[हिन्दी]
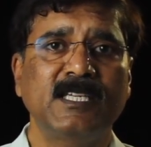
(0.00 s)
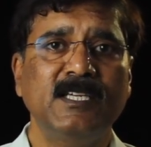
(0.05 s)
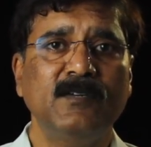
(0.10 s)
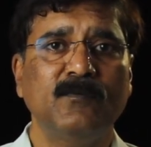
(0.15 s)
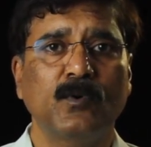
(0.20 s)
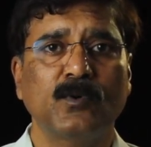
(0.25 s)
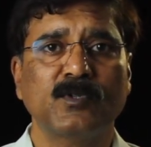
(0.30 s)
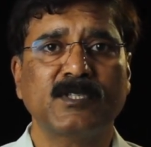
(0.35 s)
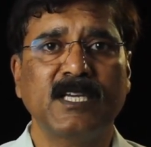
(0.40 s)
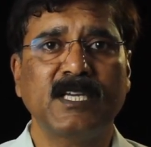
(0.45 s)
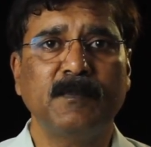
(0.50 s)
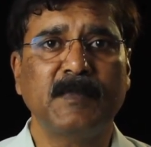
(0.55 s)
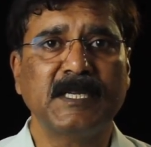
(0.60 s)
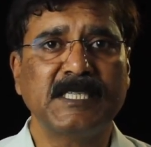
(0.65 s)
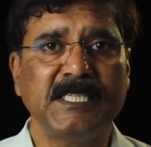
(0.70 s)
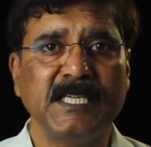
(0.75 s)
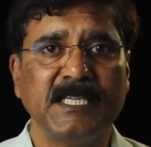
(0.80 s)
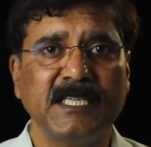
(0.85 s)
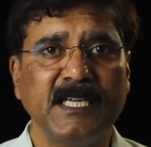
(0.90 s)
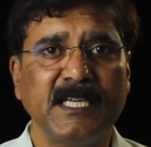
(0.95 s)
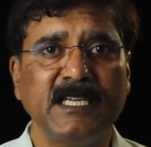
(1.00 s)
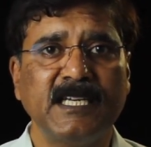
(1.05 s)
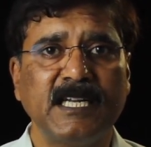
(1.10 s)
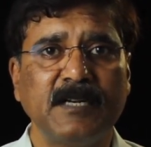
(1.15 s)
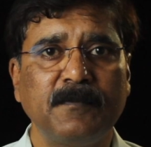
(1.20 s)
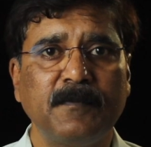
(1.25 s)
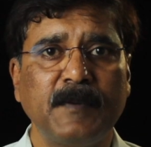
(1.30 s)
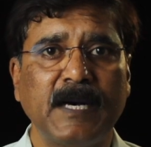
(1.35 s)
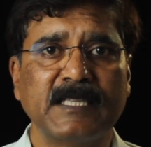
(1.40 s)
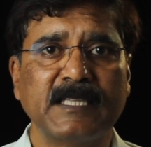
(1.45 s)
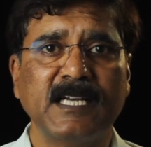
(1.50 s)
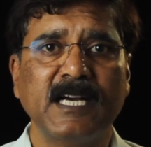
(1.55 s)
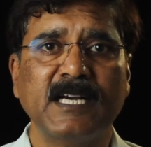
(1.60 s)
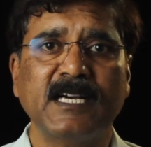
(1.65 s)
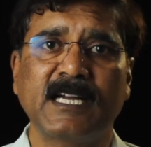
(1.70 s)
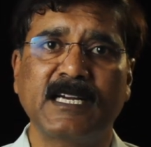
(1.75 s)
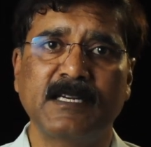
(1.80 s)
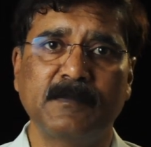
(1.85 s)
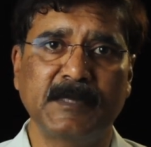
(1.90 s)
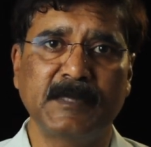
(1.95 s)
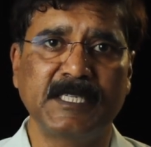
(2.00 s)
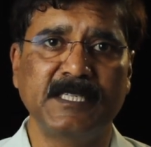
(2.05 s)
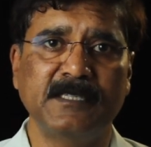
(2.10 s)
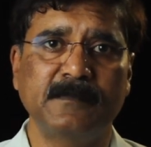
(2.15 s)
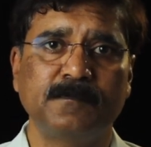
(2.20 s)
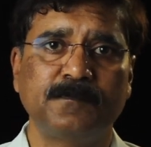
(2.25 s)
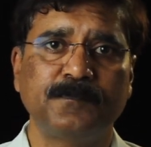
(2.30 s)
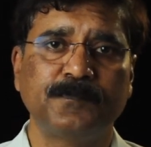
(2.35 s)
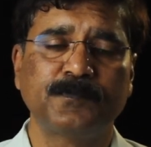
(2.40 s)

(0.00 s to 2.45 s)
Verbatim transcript: थी वो उसके बच्चे के गर्भपात का कारण बनी